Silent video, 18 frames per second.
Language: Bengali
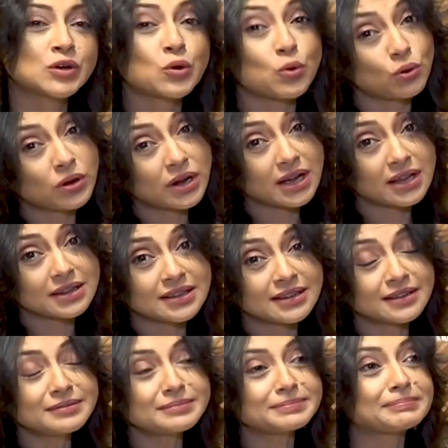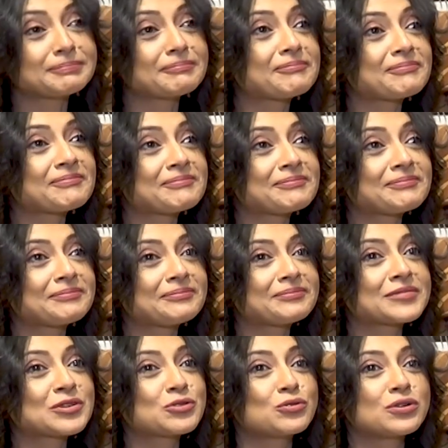কলকাতা
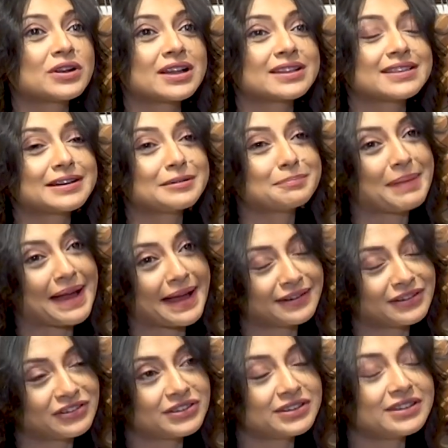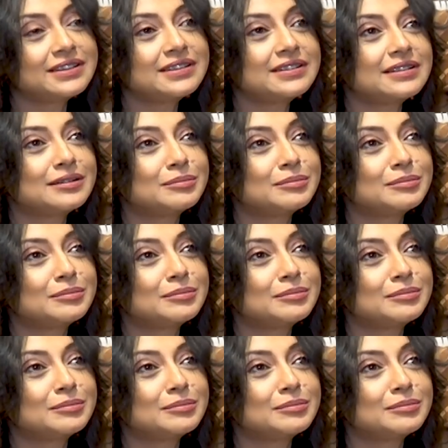কলকাতার প্যান্ডেল